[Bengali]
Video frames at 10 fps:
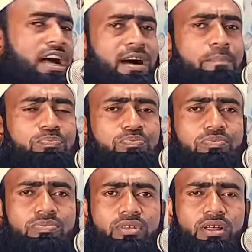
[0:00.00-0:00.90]
প্রথা
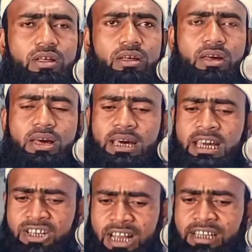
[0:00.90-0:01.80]

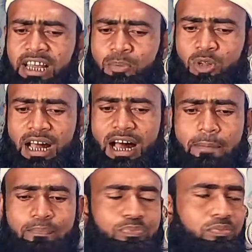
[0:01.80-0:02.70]
খ্রিস্টানদের প্রথা
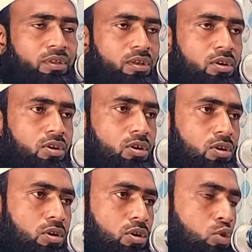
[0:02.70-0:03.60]

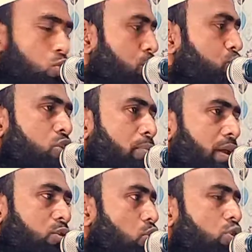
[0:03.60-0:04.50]
কোনো
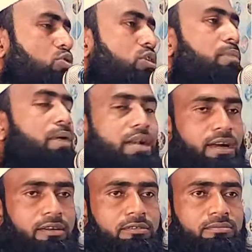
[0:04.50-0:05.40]
মুসলমান গ্রহণ করতে
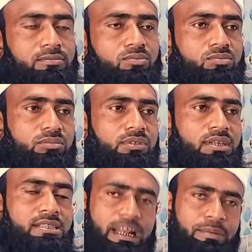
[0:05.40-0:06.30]
পারে না
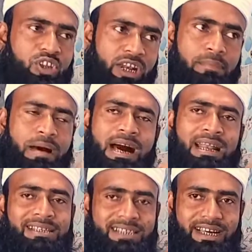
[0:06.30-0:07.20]
যার ভিতরে
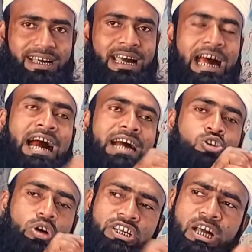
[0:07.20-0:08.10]
ইমান আছে
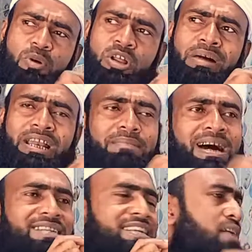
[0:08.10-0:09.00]
এক সরিষা পরিমাণ
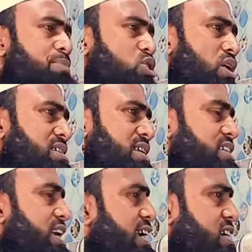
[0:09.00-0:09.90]
ইমান যার ভিতর
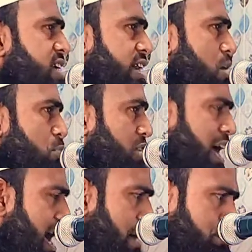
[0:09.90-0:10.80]
আছে সে খ্রিস্টানের
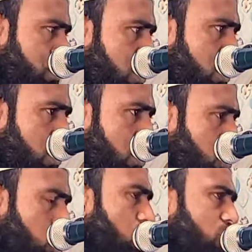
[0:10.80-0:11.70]
প্রথা
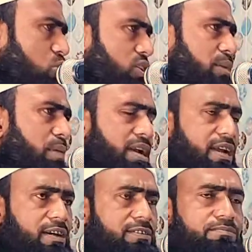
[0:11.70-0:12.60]
গ্রহণ করতে
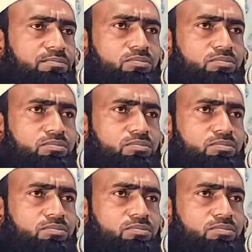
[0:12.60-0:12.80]
পারে না